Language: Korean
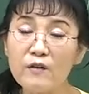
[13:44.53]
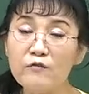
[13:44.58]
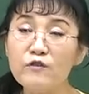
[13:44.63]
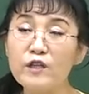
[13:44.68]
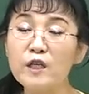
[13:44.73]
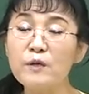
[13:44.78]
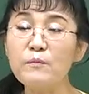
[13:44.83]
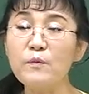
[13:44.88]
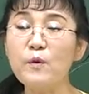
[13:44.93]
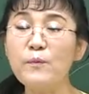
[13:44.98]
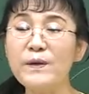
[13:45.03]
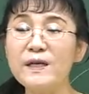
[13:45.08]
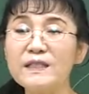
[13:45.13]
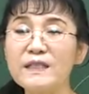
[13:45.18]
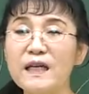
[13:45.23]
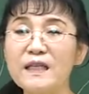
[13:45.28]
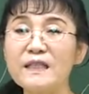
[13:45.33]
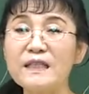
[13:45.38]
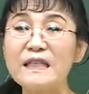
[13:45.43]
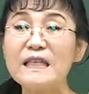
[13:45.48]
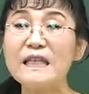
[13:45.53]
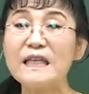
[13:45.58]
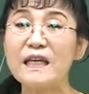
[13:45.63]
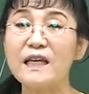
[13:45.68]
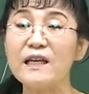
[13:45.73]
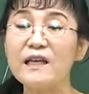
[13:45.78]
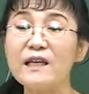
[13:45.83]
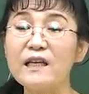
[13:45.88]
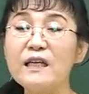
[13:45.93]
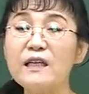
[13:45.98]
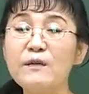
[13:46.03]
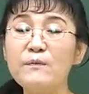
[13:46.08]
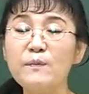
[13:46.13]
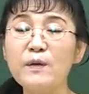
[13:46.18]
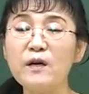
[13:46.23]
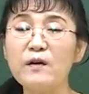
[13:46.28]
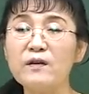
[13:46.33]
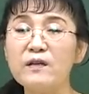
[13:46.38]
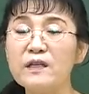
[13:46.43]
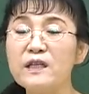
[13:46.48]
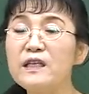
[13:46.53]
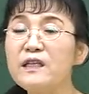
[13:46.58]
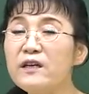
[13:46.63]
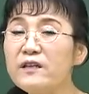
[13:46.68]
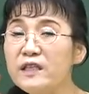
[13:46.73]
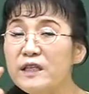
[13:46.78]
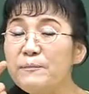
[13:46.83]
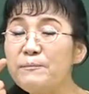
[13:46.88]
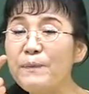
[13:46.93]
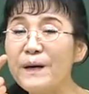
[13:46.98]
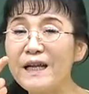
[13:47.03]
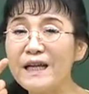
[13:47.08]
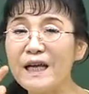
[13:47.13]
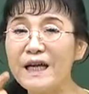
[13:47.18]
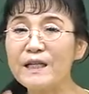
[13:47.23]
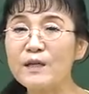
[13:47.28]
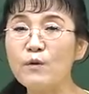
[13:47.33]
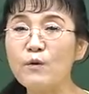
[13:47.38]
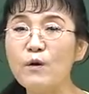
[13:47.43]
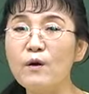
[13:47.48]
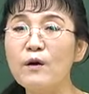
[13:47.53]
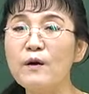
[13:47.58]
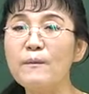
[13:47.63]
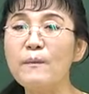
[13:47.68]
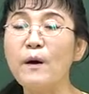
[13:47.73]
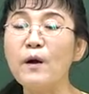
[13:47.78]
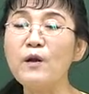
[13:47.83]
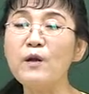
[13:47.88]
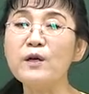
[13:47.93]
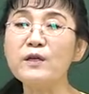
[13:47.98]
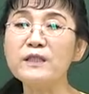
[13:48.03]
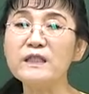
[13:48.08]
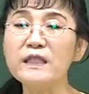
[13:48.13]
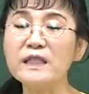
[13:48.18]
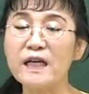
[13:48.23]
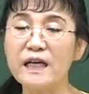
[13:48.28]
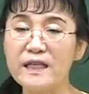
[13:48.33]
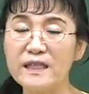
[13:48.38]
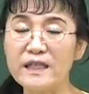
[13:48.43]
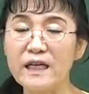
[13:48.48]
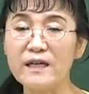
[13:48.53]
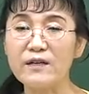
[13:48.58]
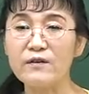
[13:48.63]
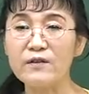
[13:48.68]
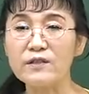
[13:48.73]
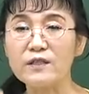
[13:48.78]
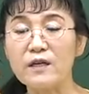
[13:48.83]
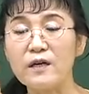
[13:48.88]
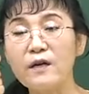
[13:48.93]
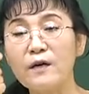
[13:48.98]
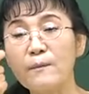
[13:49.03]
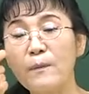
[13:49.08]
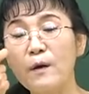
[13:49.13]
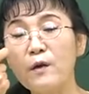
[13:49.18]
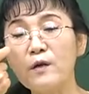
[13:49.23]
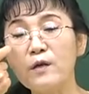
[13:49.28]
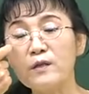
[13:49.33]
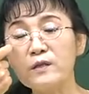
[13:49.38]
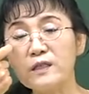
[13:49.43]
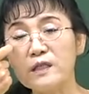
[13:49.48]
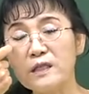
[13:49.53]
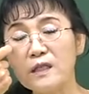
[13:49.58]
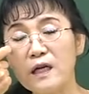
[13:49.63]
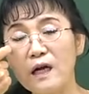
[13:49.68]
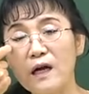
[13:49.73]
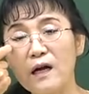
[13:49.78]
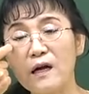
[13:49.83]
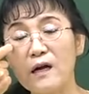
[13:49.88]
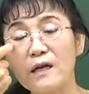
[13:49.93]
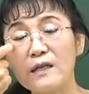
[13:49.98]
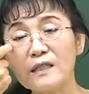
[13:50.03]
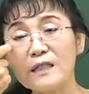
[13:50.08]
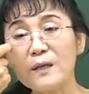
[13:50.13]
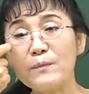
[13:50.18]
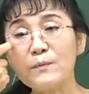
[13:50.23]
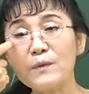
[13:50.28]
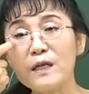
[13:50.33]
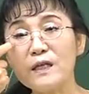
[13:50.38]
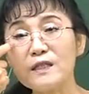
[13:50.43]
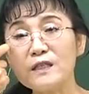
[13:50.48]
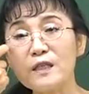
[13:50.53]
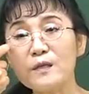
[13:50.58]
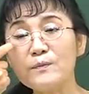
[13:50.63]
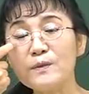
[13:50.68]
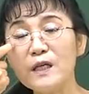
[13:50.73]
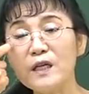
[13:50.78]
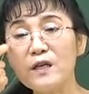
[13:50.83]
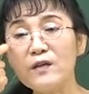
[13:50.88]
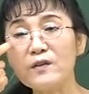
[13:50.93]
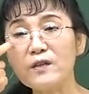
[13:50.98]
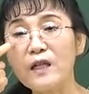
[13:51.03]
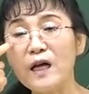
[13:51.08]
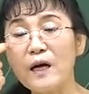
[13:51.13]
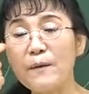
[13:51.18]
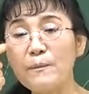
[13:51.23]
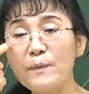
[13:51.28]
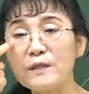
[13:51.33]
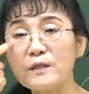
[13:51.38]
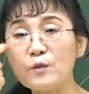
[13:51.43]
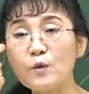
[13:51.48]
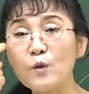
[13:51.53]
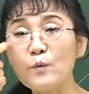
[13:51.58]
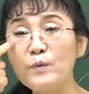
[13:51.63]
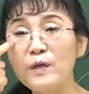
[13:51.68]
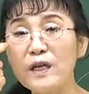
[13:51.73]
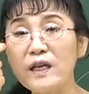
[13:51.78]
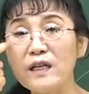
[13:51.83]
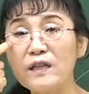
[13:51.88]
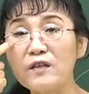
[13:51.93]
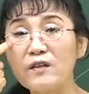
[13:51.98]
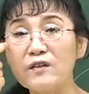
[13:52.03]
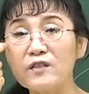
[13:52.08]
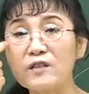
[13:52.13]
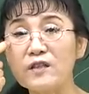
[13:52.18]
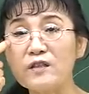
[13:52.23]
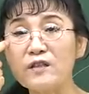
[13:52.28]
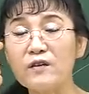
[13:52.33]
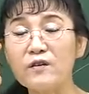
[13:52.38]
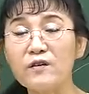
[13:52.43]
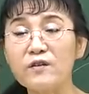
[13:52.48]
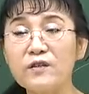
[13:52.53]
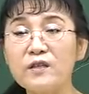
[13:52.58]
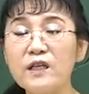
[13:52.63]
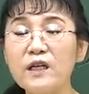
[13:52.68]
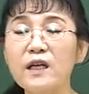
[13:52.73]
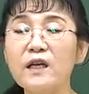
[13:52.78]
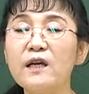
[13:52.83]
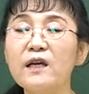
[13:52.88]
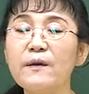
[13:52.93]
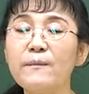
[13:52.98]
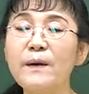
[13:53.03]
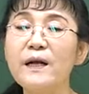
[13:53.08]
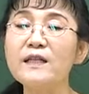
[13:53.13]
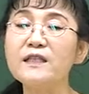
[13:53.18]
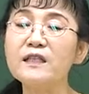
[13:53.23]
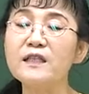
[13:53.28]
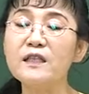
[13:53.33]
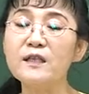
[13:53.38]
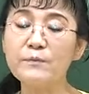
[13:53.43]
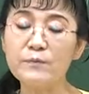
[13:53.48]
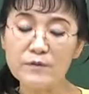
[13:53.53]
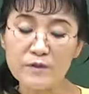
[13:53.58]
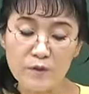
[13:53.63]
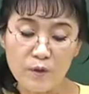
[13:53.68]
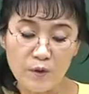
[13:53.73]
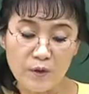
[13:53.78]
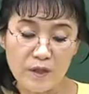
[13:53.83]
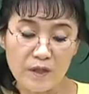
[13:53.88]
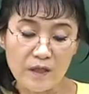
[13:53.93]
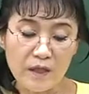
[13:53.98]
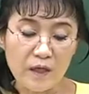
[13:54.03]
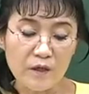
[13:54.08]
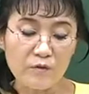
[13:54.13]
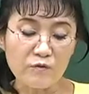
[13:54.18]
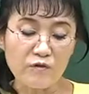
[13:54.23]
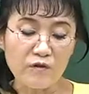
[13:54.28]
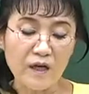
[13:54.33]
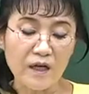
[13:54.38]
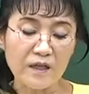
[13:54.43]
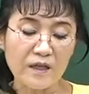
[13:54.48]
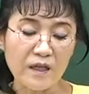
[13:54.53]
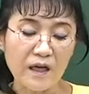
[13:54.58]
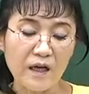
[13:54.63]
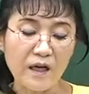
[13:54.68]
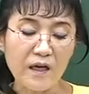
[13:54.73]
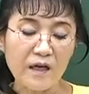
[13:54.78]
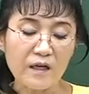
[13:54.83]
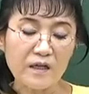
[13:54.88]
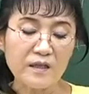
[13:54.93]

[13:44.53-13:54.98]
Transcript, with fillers: 우리 몸에 사는 이 일명 이런 이빨이 아니고 벌러지 이가 있다는 거죠. 벌러지 이가 참깨처럼 생겼다 앞에서 조금 얘기했던 거죠. 이런 것들이 발진디프스로 옮긴다고 누가 했다?